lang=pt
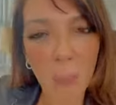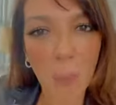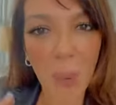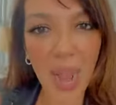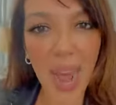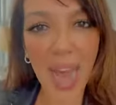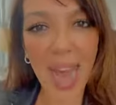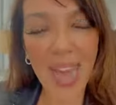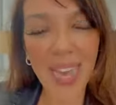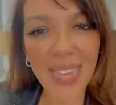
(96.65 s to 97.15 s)

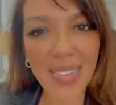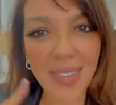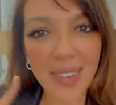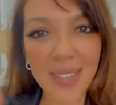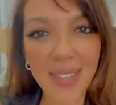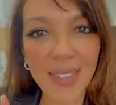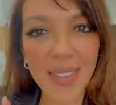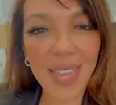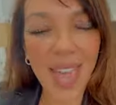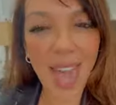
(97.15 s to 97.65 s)
para
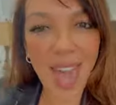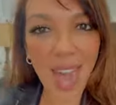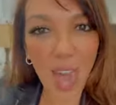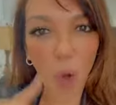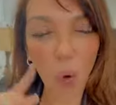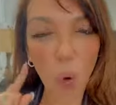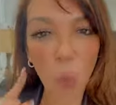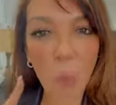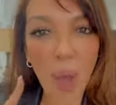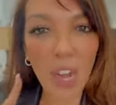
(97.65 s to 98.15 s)

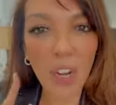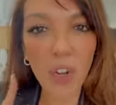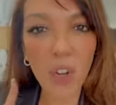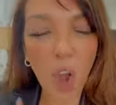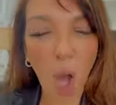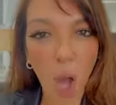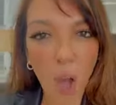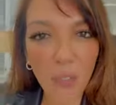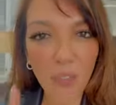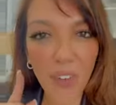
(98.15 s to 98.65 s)
iniciar uma
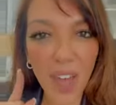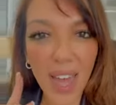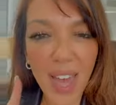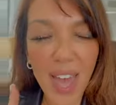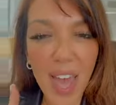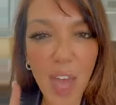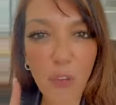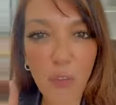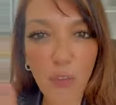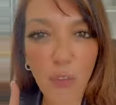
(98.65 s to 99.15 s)
nova
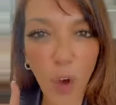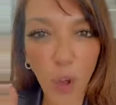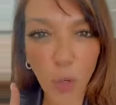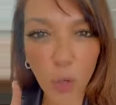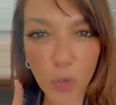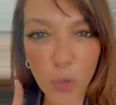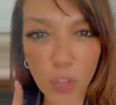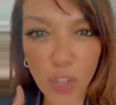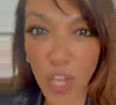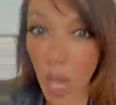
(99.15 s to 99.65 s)

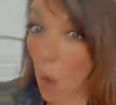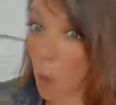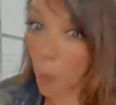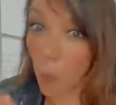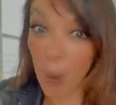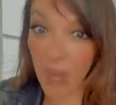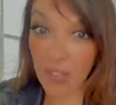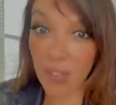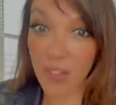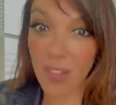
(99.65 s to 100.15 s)
revolução.
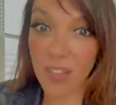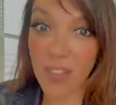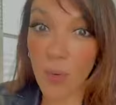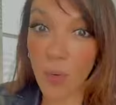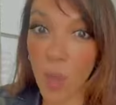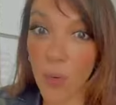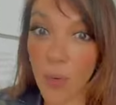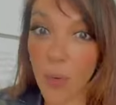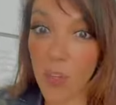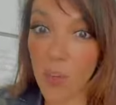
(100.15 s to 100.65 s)
Presta
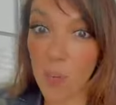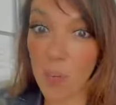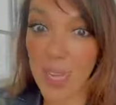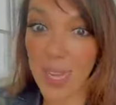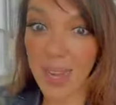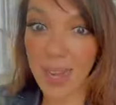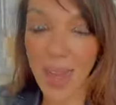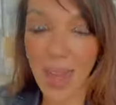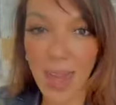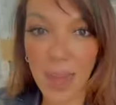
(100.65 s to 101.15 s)
atenção que eu vou
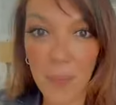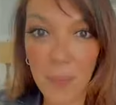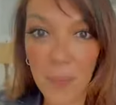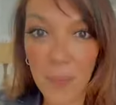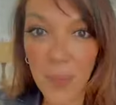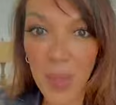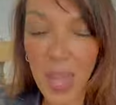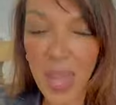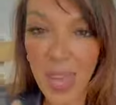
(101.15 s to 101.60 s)
explicar.